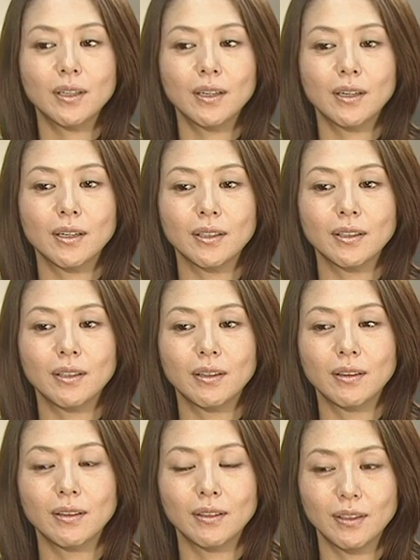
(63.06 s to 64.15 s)
んか
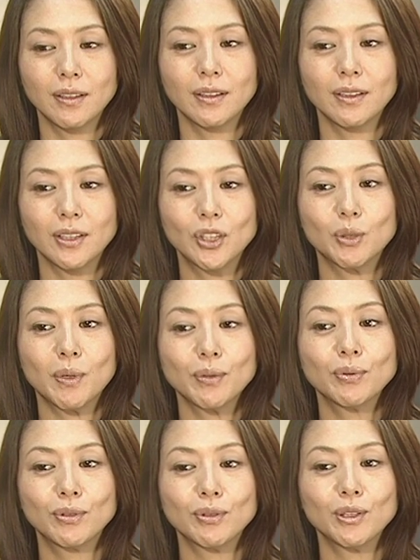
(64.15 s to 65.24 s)
一番
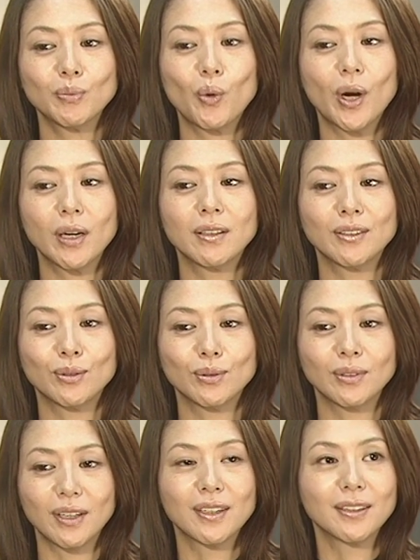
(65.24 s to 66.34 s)
普通にもがいてる
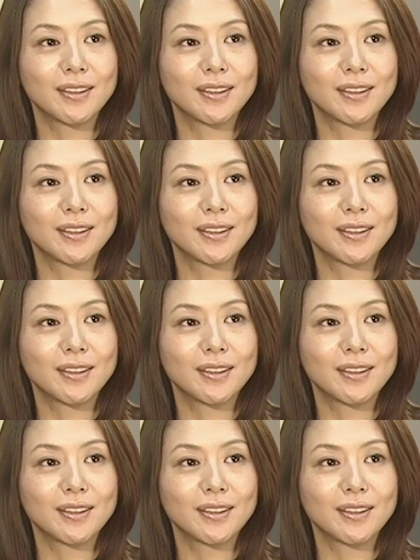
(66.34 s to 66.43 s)
なっ